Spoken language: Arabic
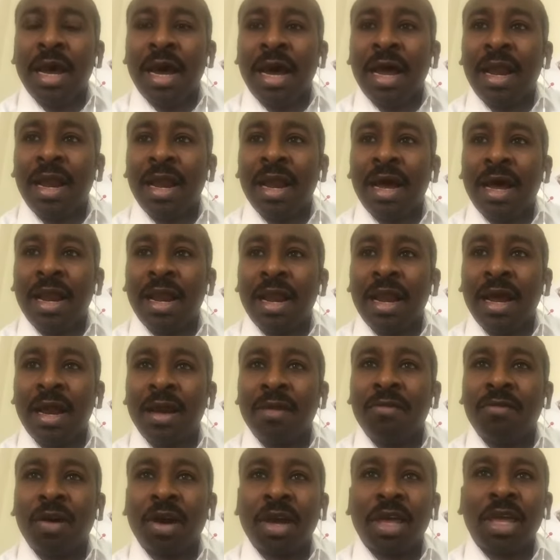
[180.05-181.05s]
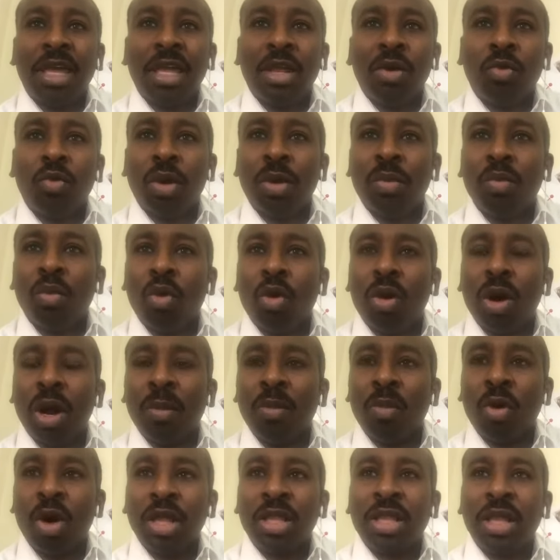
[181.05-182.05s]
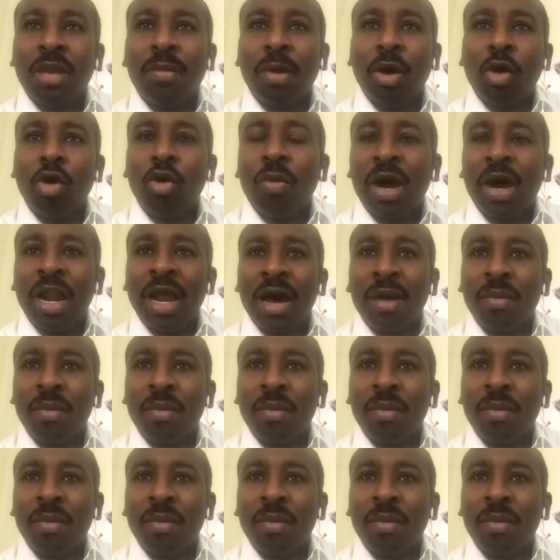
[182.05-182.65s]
الفقير والمواطن المغلوب على